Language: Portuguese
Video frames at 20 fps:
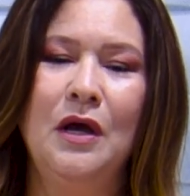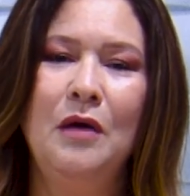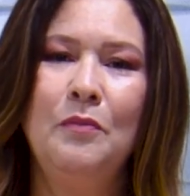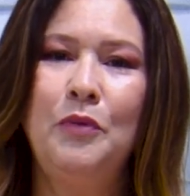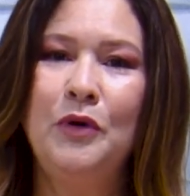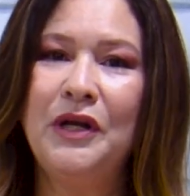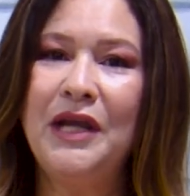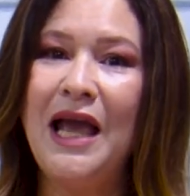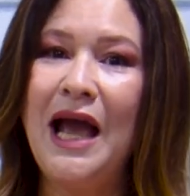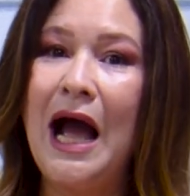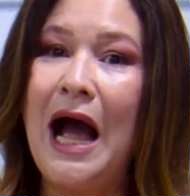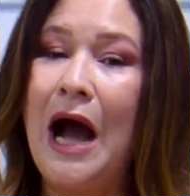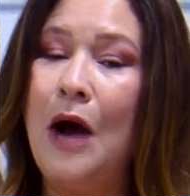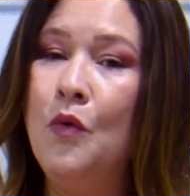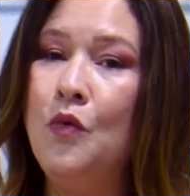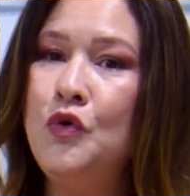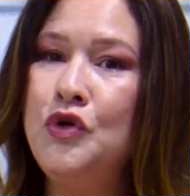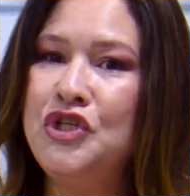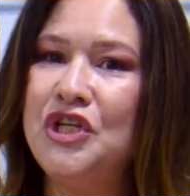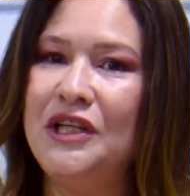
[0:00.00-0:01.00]
Porque
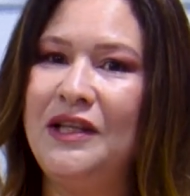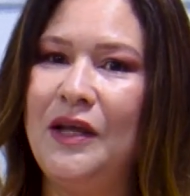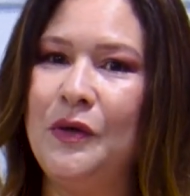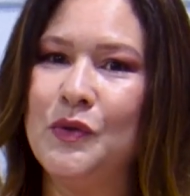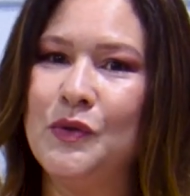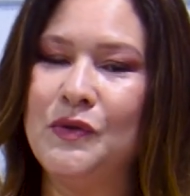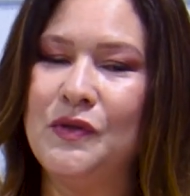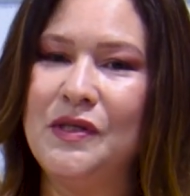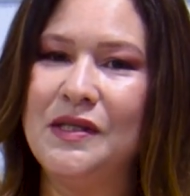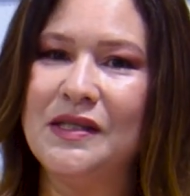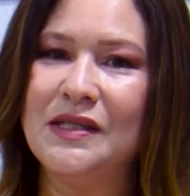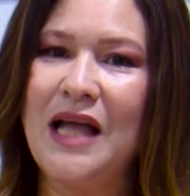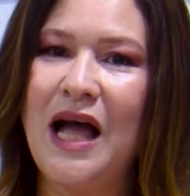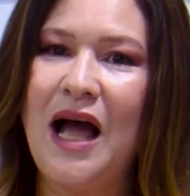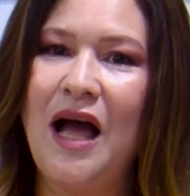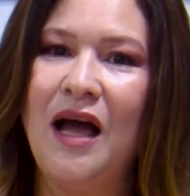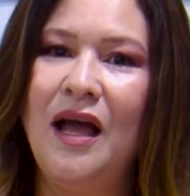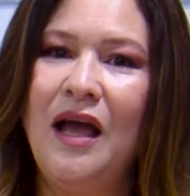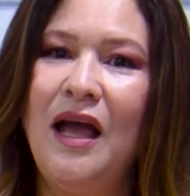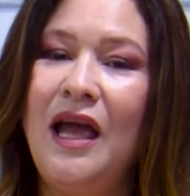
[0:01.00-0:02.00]
aonde Deus
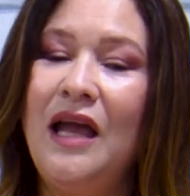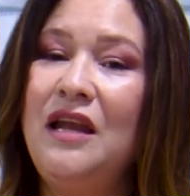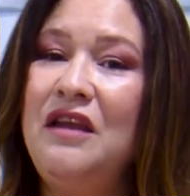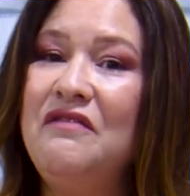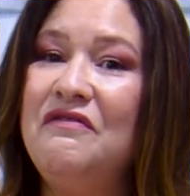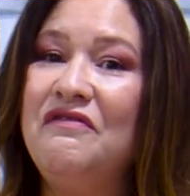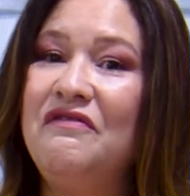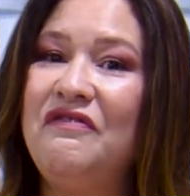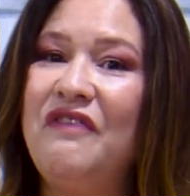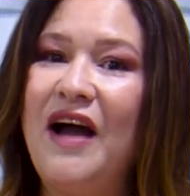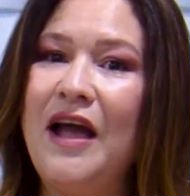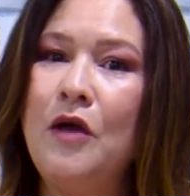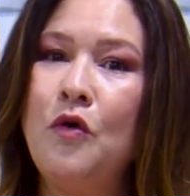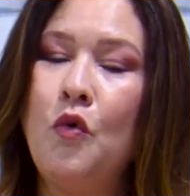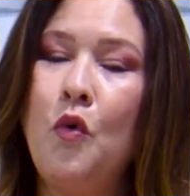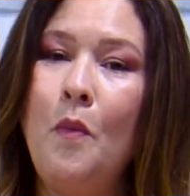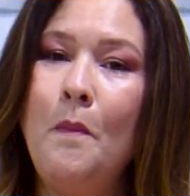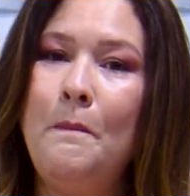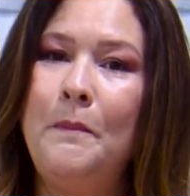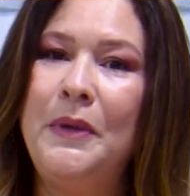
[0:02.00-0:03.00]
está, ele vai
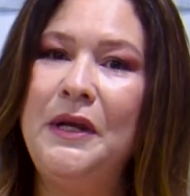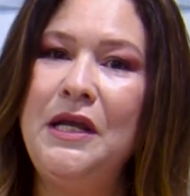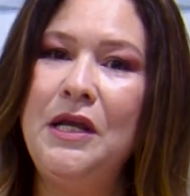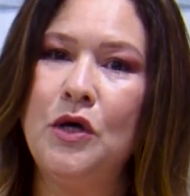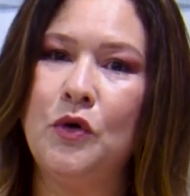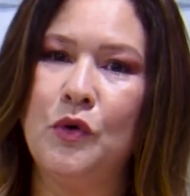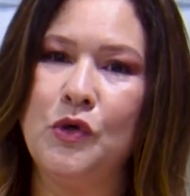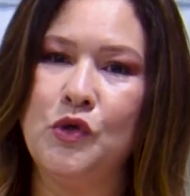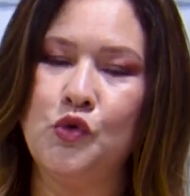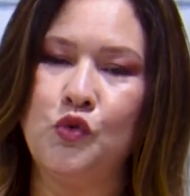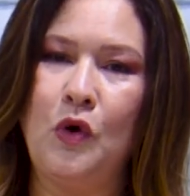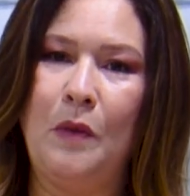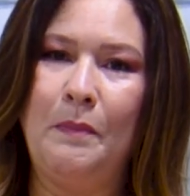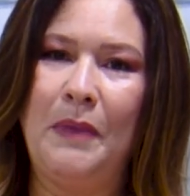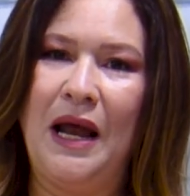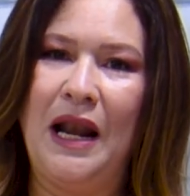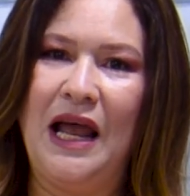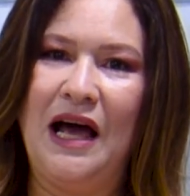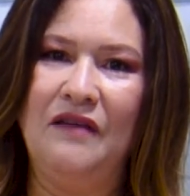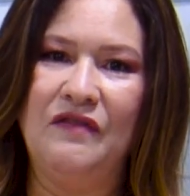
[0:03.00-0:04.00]
cumprir com a sua
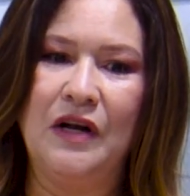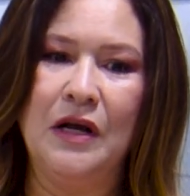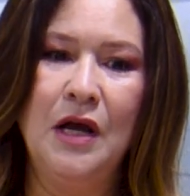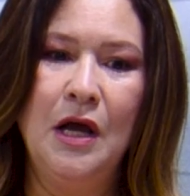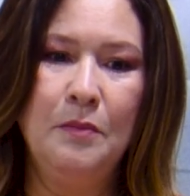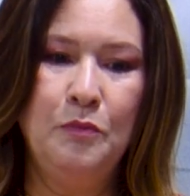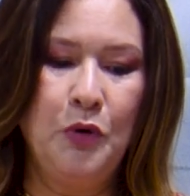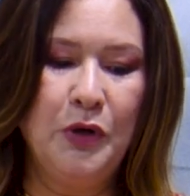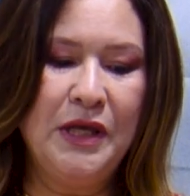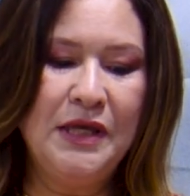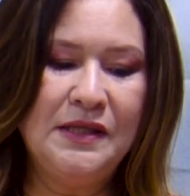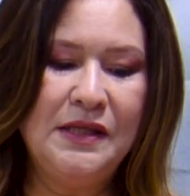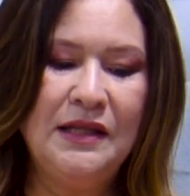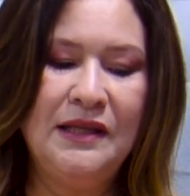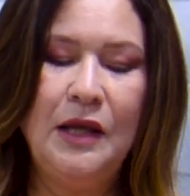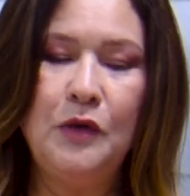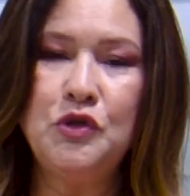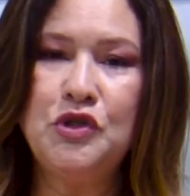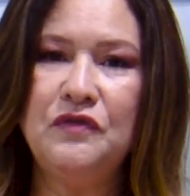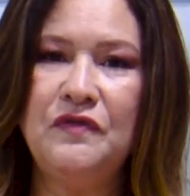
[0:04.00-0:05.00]
palavra. Porque se
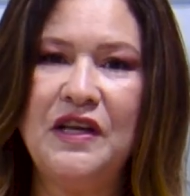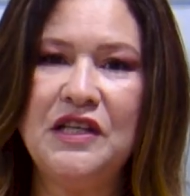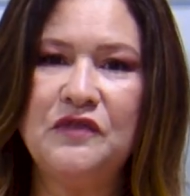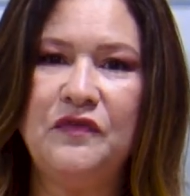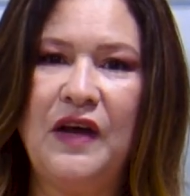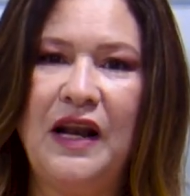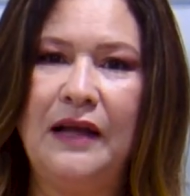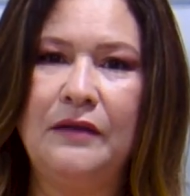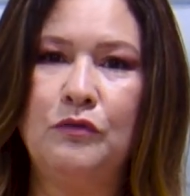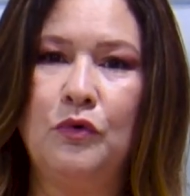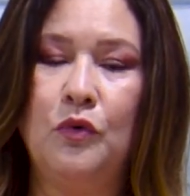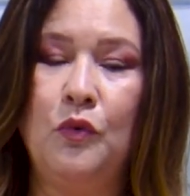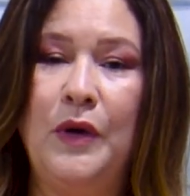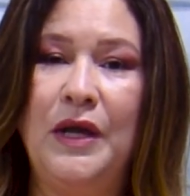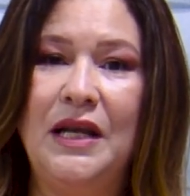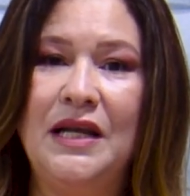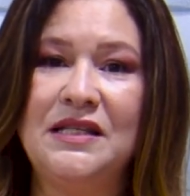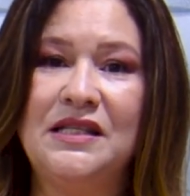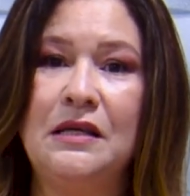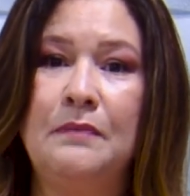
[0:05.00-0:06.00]
Deus tivesse falado com
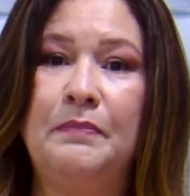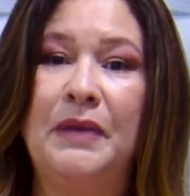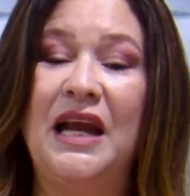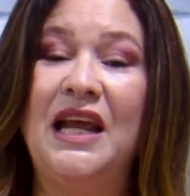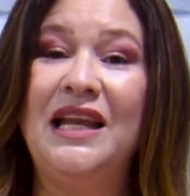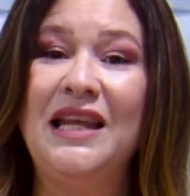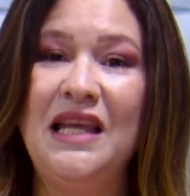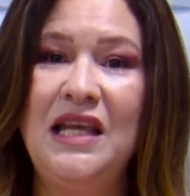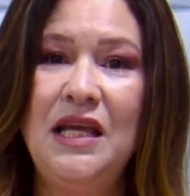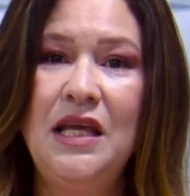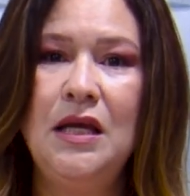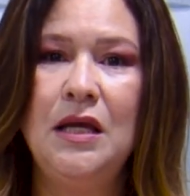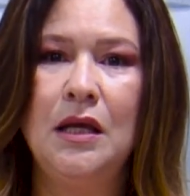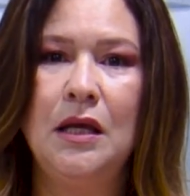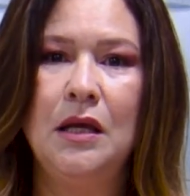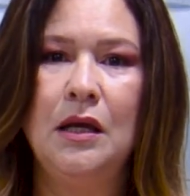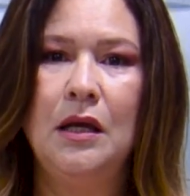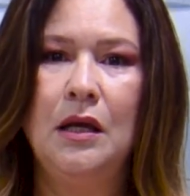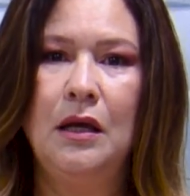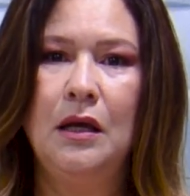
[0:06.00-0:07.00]
ele assim para ele ir,
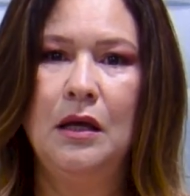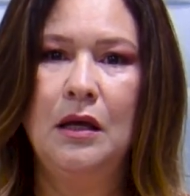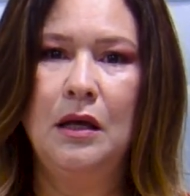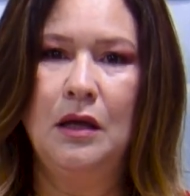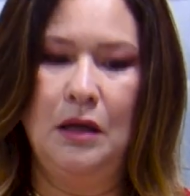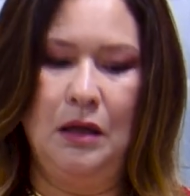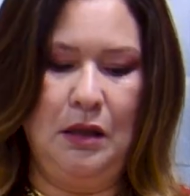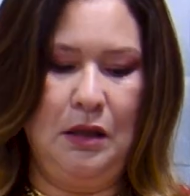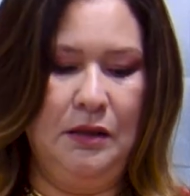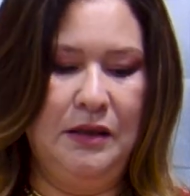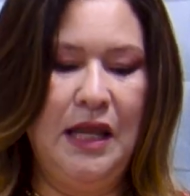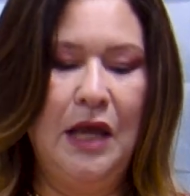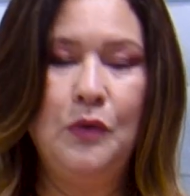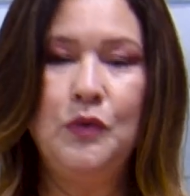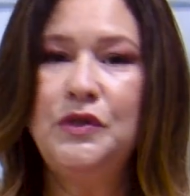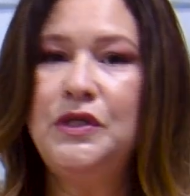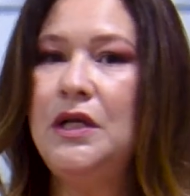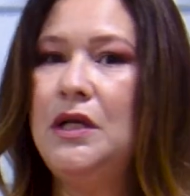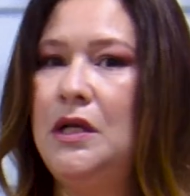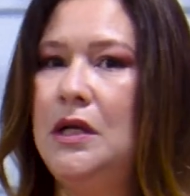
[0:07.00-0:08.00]

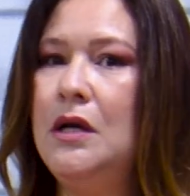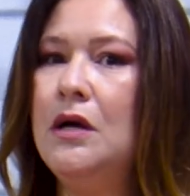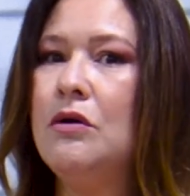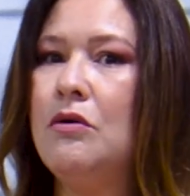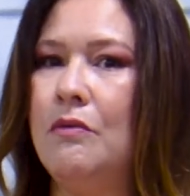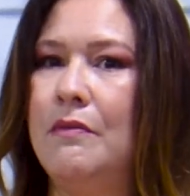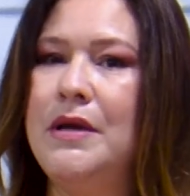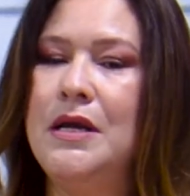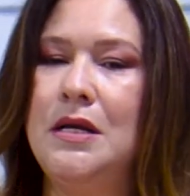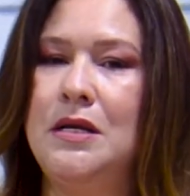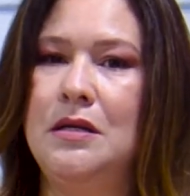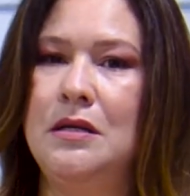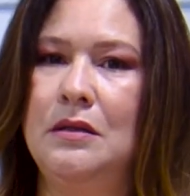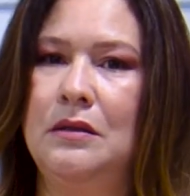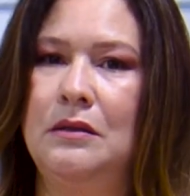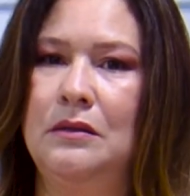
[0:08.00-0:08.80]
Deus iria com ele.